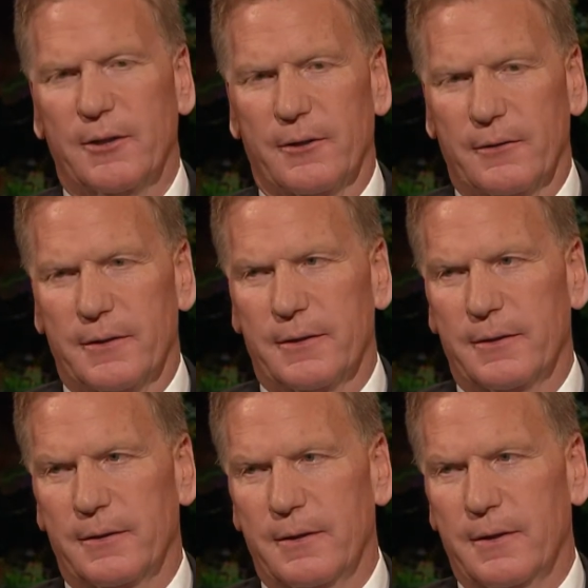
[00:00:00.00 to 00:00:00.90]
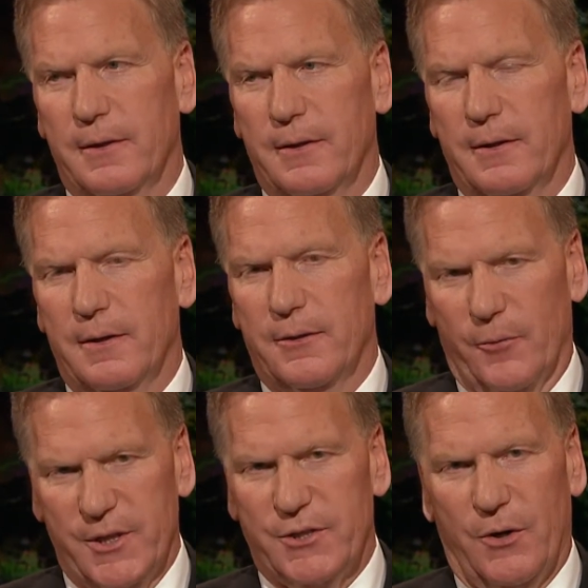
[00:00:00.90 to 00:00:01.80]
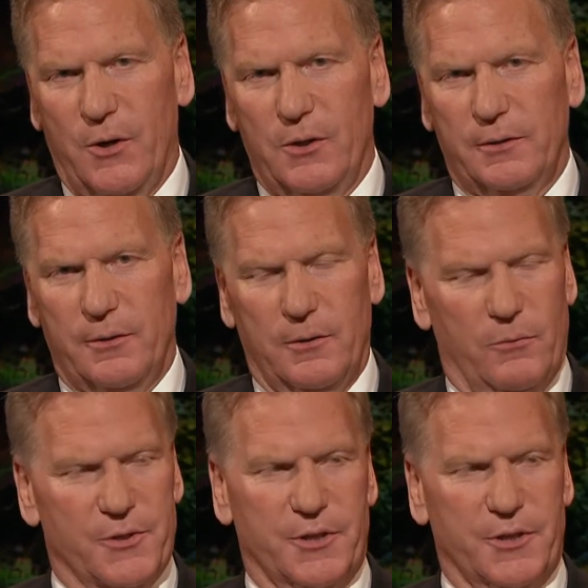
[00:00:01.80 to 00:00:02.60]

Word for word: 之后，他根据所学到的采取行动，